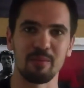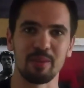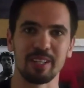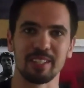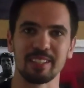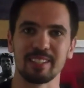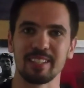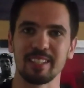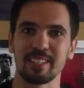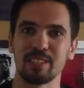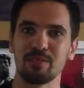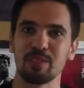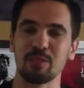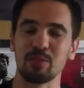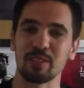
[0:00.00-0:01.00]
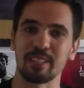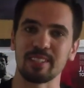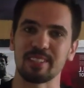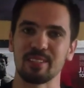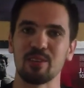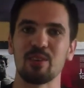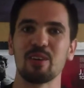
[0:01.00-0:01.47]
aber das letzte Video ist
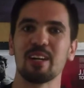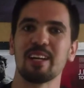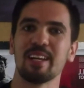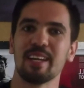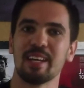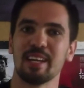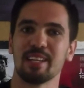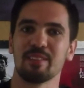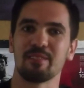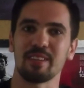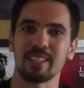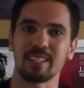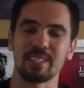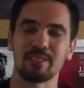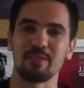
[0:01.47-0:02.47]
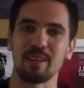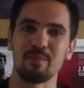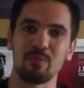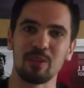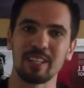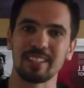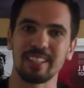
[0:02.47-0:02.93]
jetzt doch fast zwei
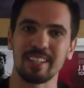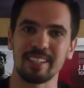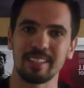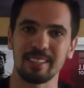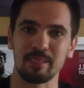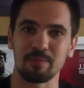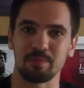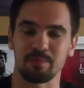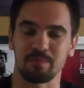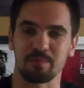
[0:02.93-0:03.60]
Monate alt.